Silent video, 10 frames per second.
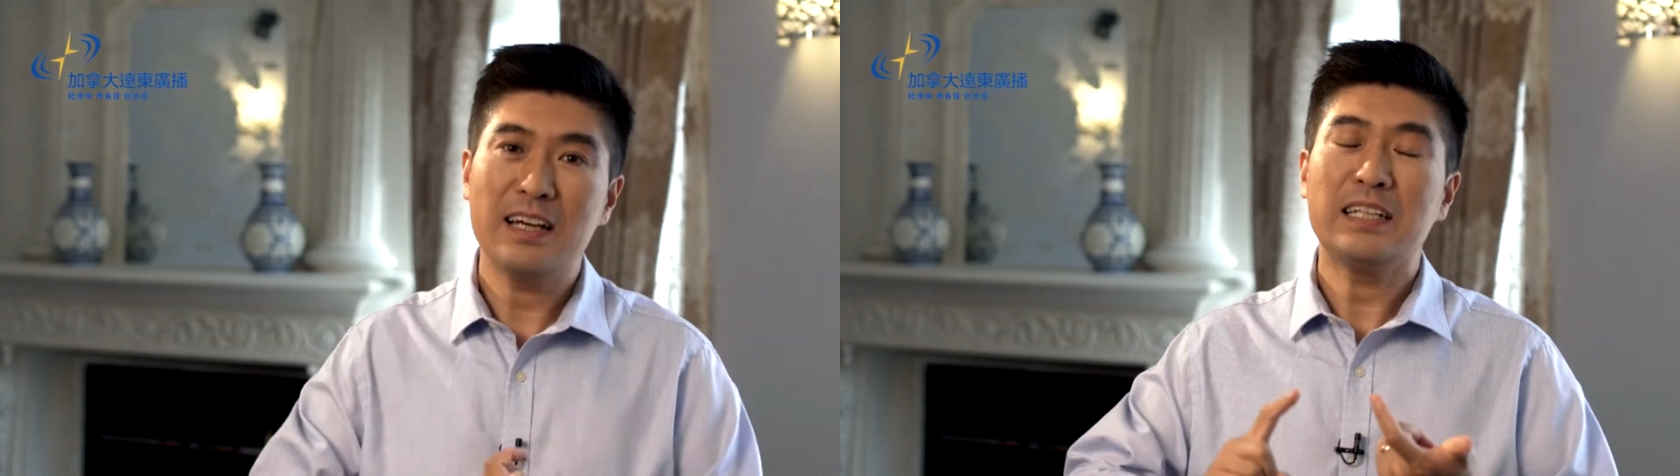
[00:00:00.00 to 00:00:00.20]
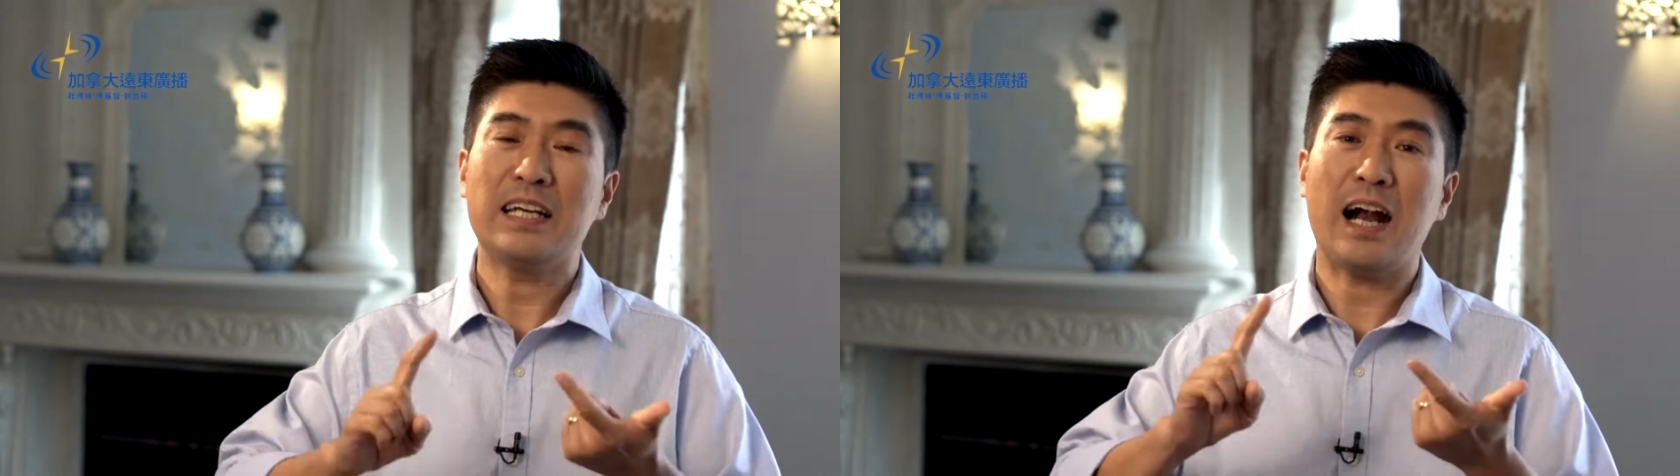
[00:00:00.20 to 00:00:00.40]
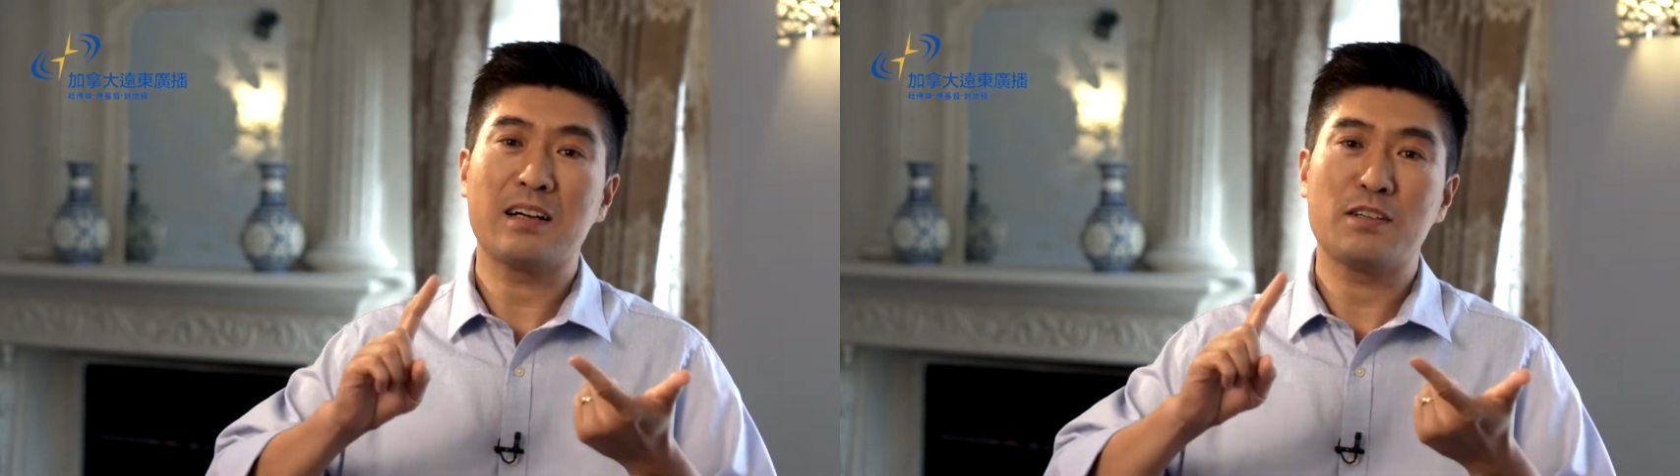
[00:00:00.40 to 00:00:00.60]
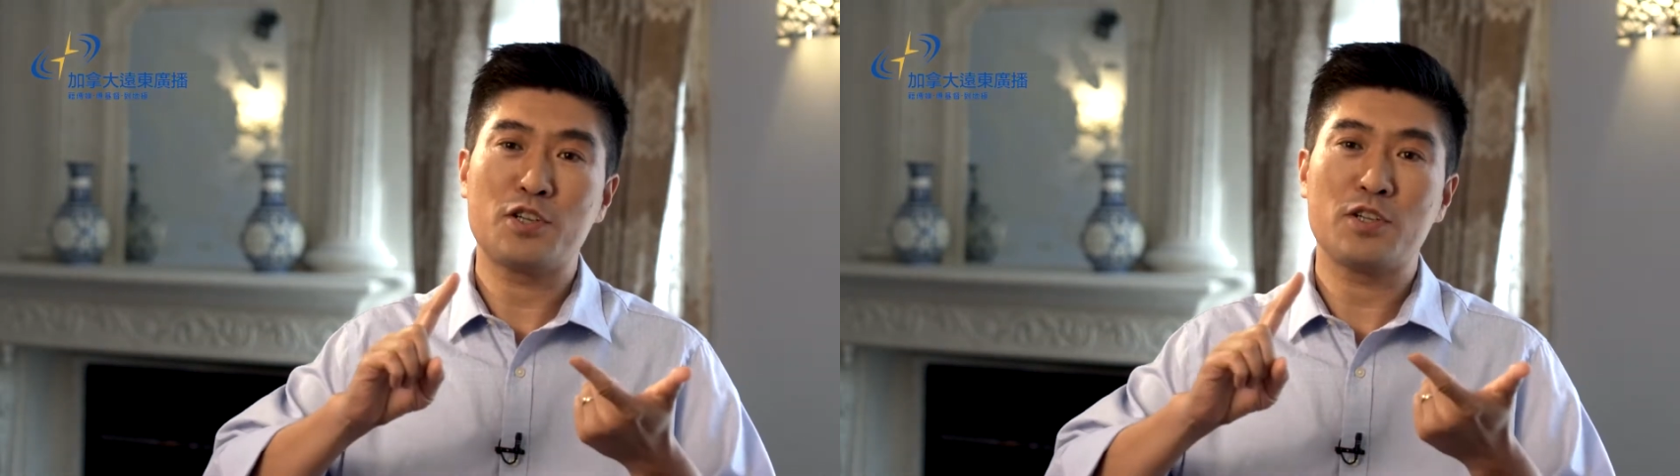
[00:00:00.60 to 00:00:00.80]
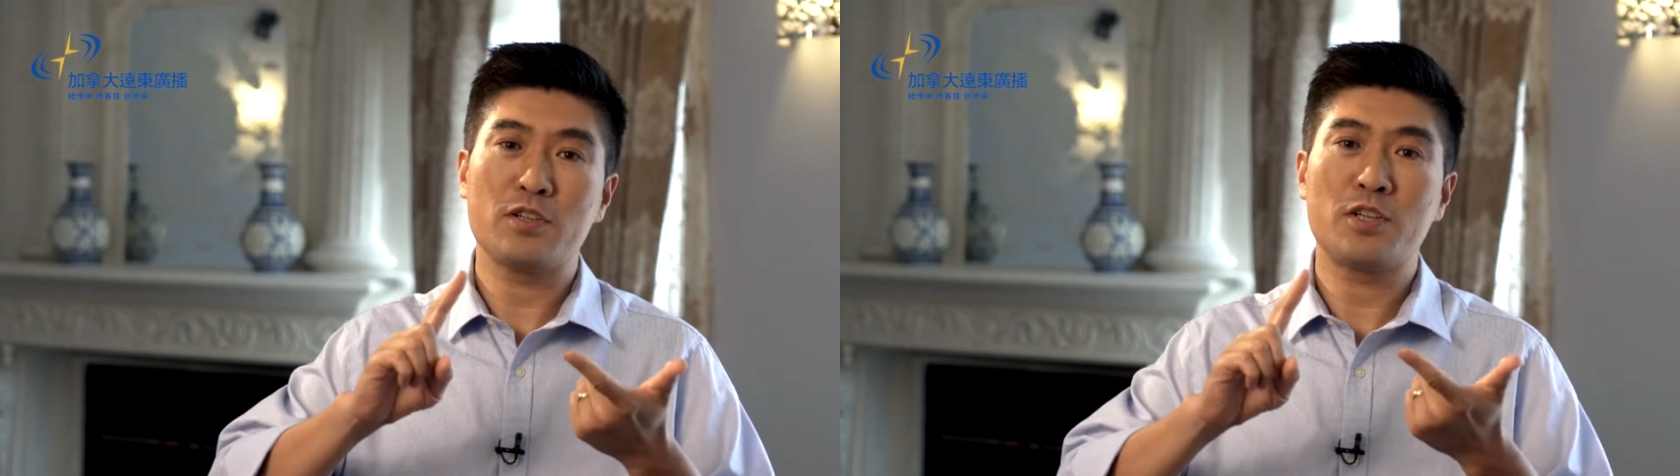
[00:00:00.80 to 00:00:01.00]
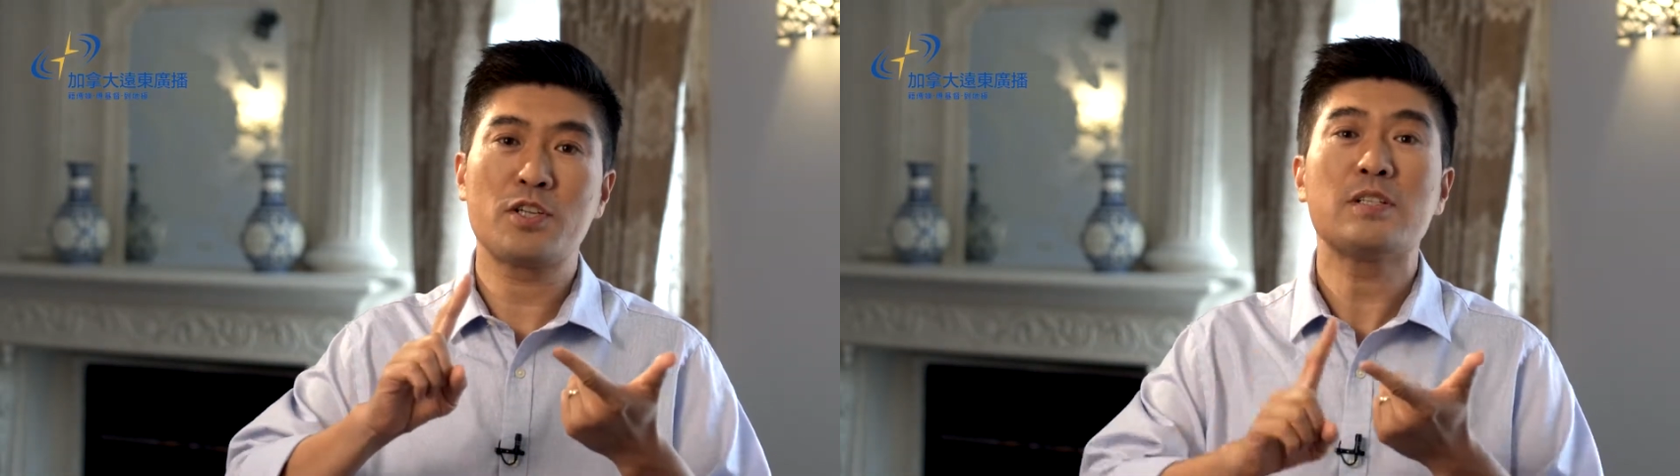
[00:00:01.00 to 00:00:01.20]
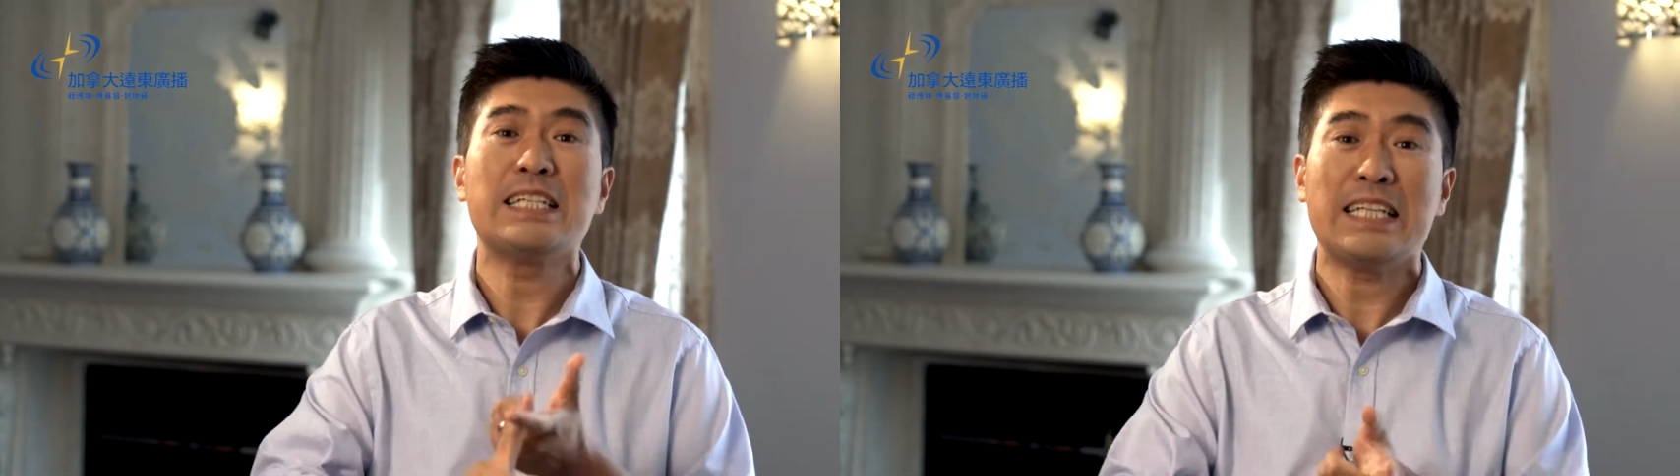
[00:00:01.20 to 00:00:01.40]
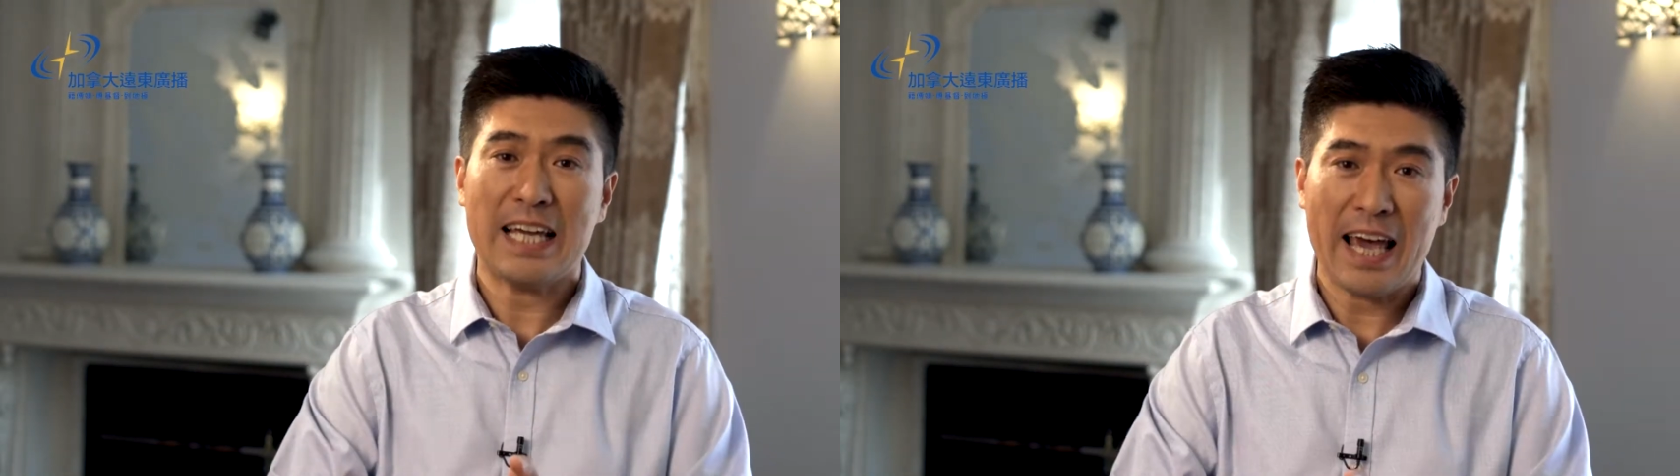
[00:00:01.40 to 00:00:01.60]
第二个是失
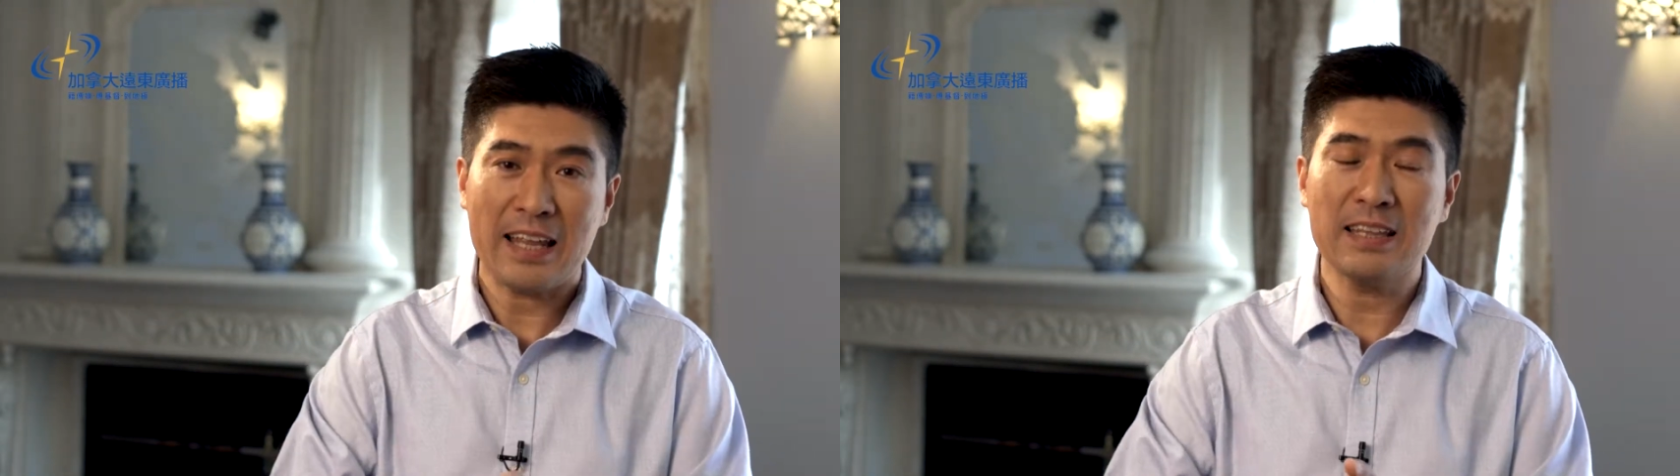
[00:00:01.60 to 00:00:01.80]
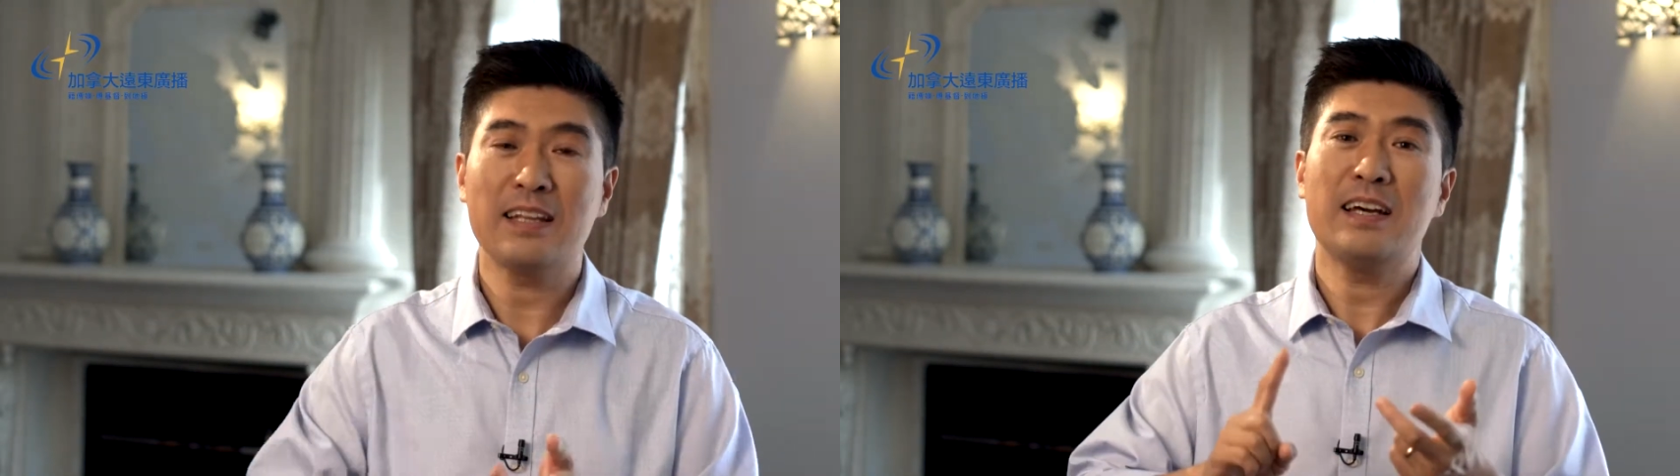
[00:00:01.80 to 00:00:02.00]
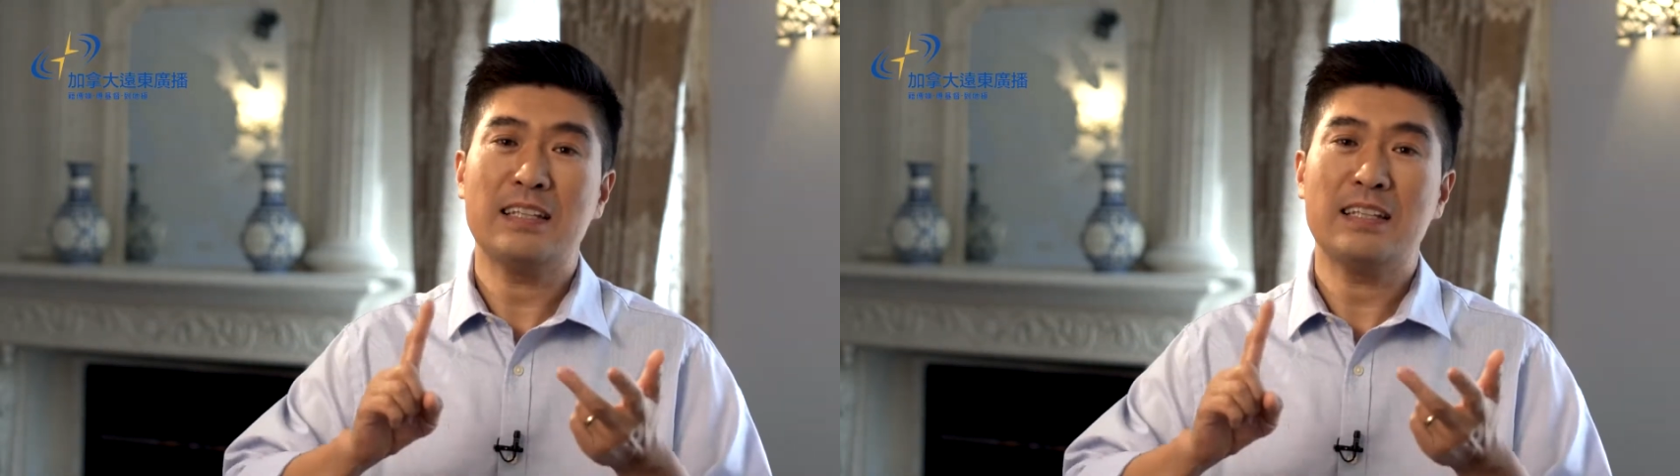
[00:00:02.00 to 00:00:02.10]
钱，